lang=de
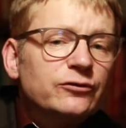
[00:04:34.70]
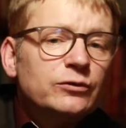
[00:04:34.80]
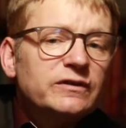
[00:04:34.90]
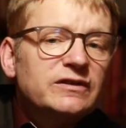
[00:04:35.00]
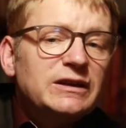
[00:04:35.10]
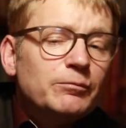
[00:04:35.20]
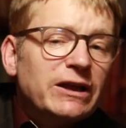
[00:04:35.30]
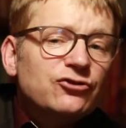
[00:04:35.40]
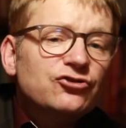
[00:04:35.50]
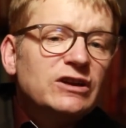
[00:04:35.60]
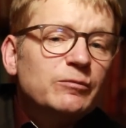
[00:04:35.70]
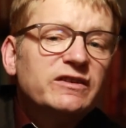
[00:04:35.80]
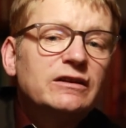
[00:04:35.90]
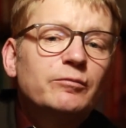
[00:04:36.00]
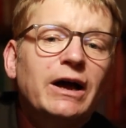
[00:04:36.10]
Lass uns die Menschen
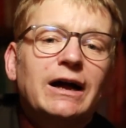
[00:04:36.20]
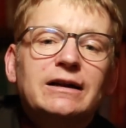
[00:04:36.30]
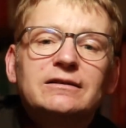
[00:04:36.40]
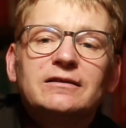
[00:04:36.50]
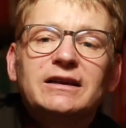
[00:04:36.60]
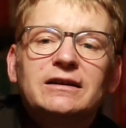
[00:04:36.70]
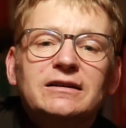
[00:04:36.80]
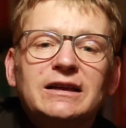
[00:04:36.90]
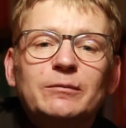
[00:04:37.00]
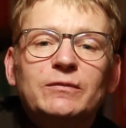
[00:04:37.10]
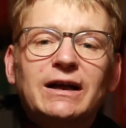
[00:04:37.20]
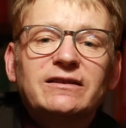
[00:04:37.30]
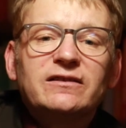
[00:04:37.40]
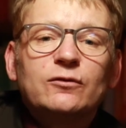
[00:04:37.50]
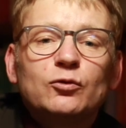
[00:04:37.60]
im Sinn behalten, deren
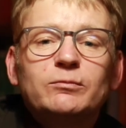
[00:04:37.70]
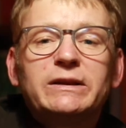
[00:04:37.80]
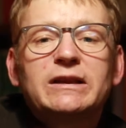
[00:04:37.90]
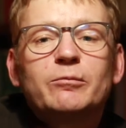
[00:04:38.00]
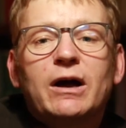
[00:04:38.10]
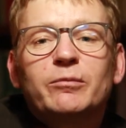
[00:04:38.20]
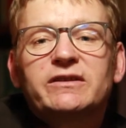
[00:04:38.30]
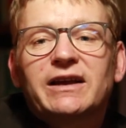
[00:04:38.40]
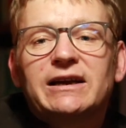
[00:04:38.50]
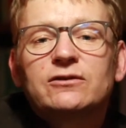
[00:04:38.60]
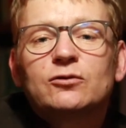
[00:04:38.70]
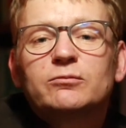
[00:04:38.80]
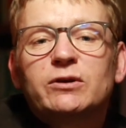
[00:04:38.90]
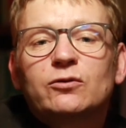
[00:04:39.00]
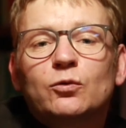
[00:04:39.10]
Leben ganz unmittelbar
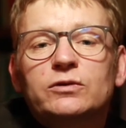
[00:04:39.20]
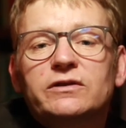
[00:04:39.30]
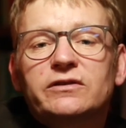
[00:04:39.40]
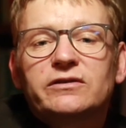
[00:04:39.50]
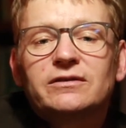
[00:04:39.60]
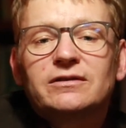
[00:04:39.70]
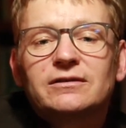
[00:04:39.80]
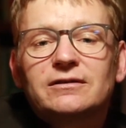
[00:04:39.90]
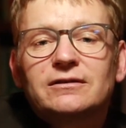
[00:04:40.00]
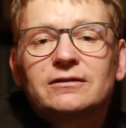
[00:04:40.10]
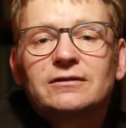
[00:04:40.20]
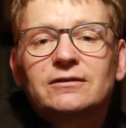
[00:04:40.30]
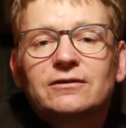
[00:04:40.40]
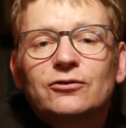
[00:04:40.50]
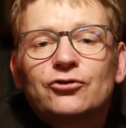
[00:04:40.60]
bedrängt und bedroht ist.
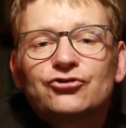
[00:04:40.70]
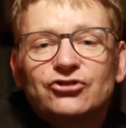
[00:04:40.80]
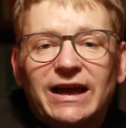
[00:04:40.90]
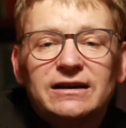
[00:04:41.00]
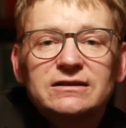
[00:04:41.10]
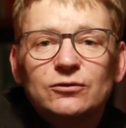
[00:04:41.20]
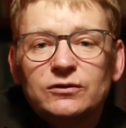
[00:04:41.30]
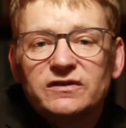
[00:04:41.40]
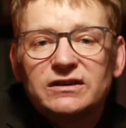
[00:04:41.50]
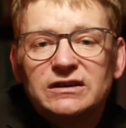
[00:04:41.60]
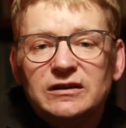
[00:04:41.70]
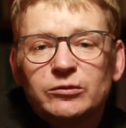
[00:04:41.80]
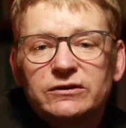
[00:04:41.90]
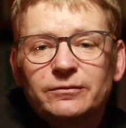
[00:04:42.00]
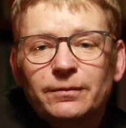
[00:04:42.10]
Stärke unsere
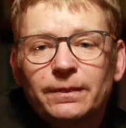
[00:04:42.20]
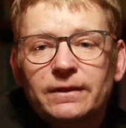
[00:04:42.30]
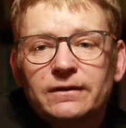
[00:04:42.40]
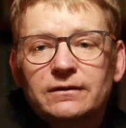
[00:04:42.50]
Liebe.